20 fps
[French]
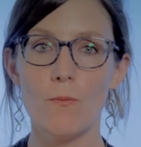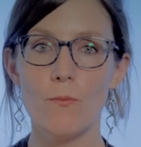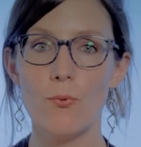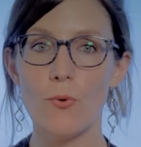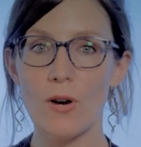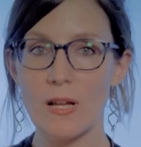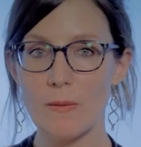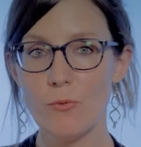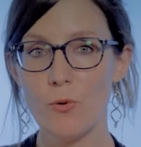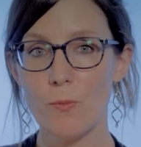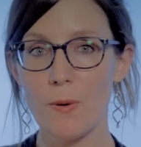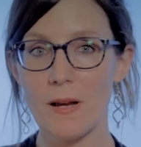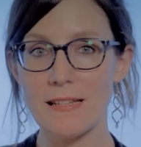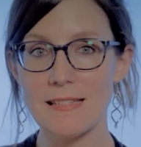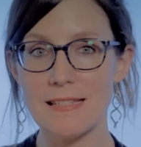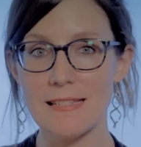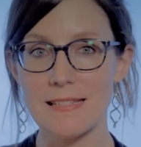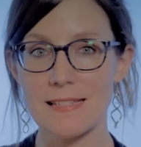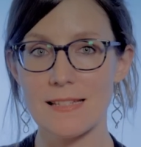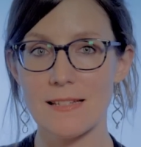Pour être plus
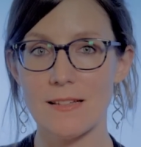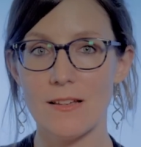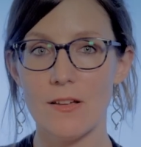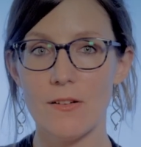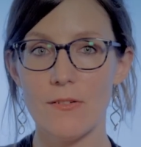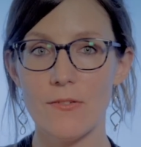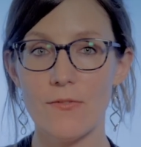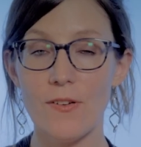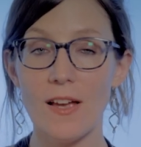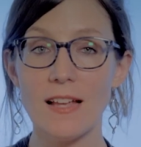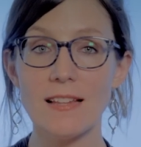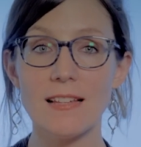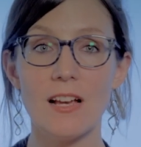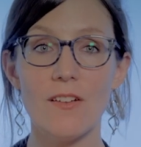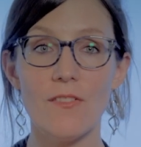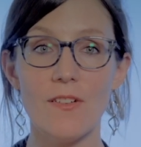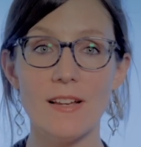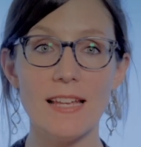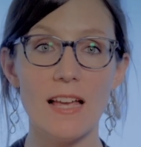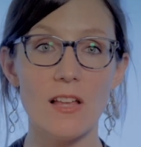précise, faire
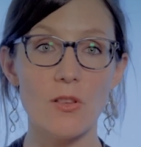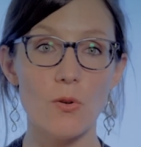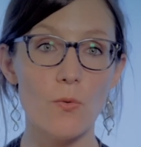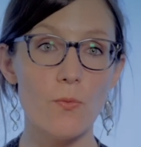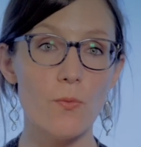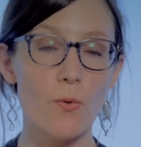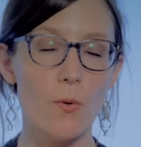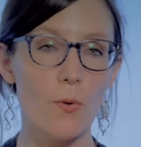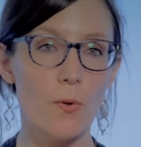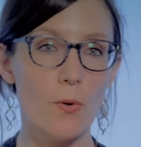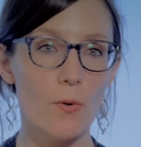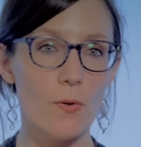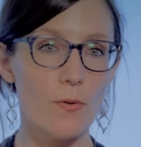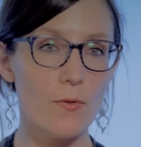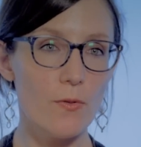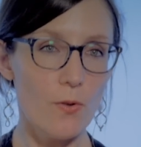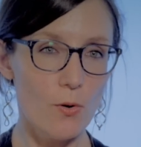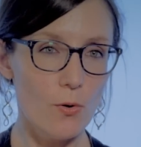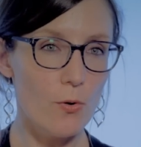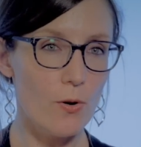travailler un enfant
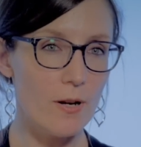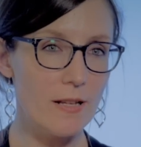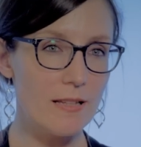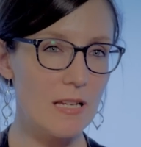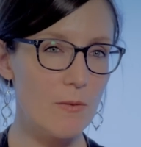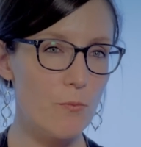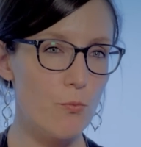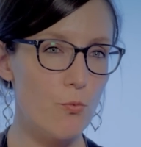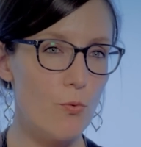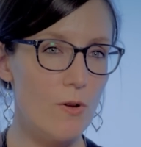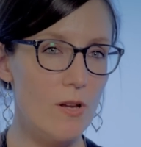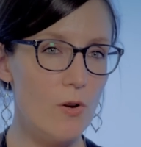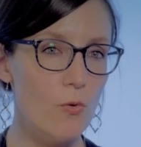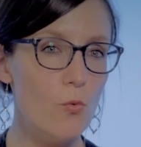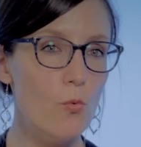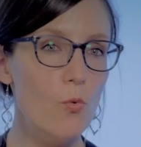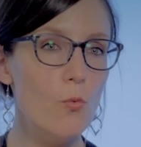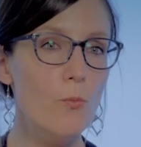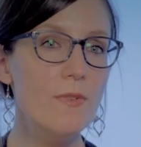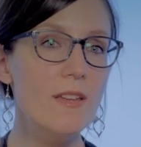sans le rétribuer
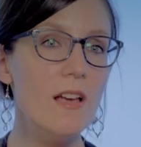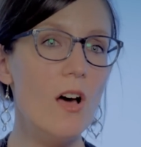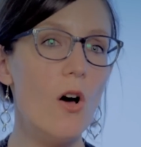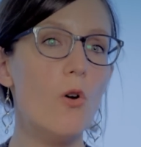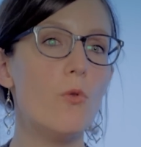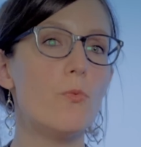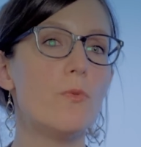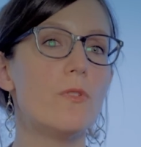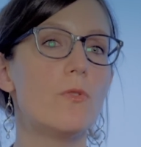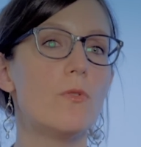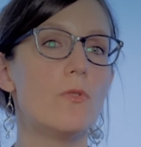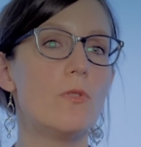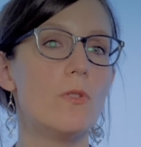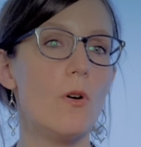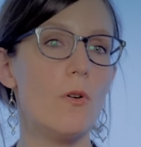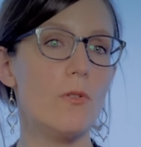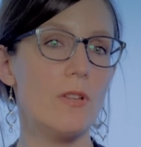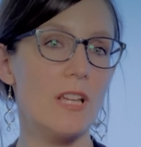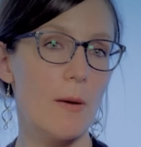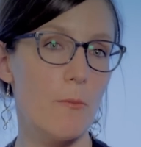ou bien en lui
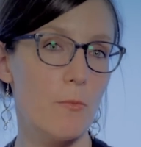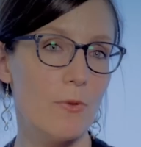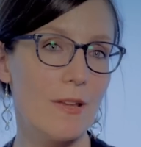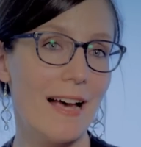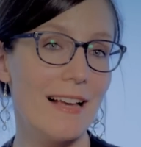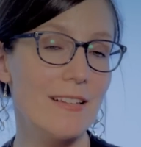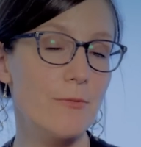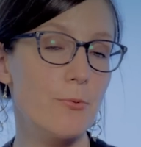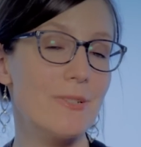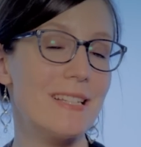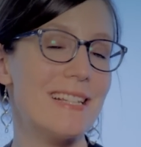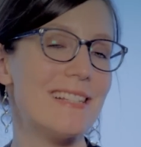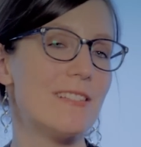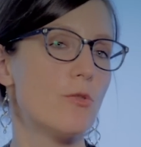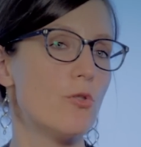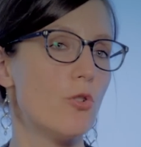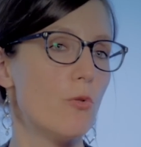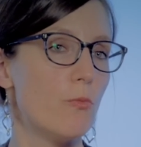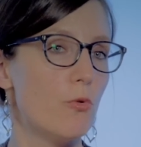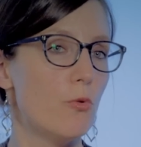donnant une rémunération qui est
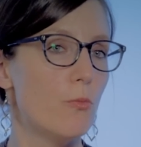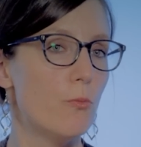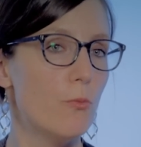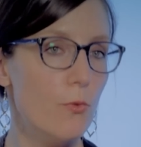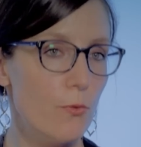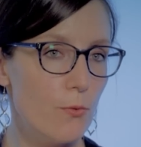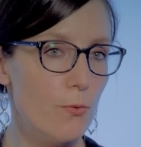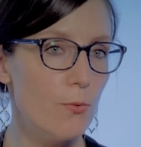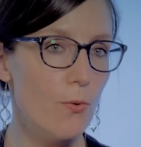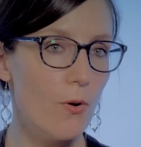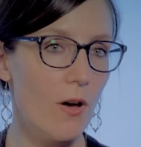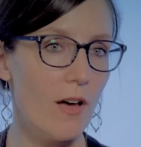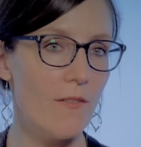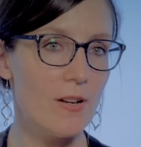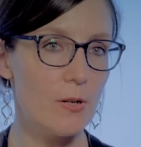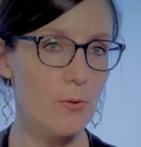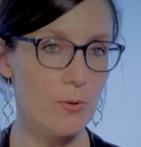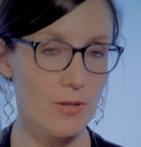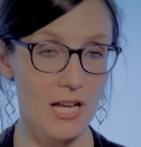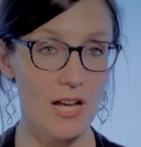sans commune mesure
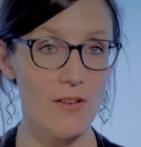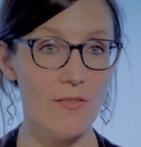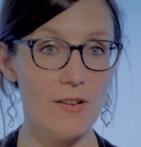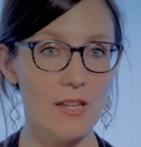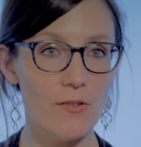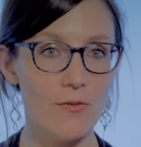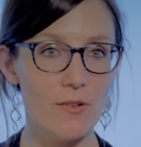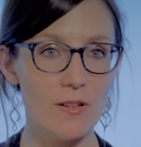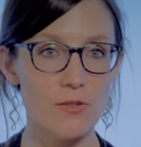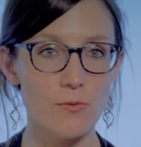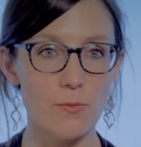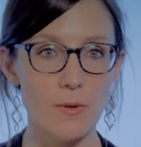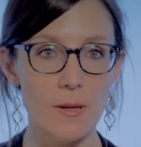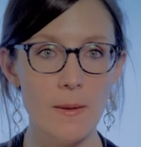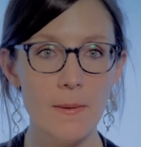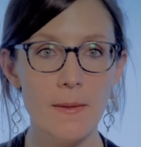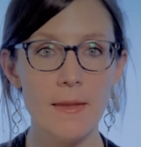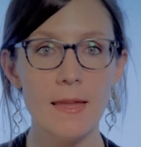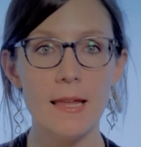avec le travail effectué